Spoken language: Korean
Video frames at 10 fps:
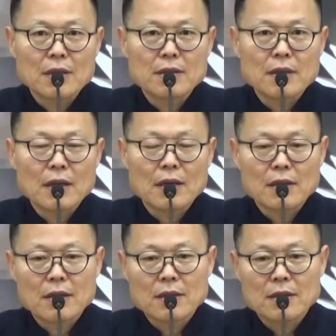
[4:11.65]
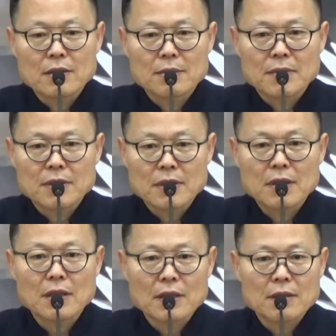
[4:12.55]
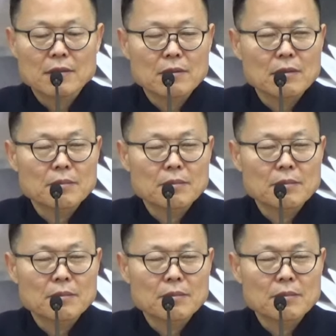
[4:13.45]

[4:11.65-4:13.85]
예, 세간의 일은 뭐 얘기할 것도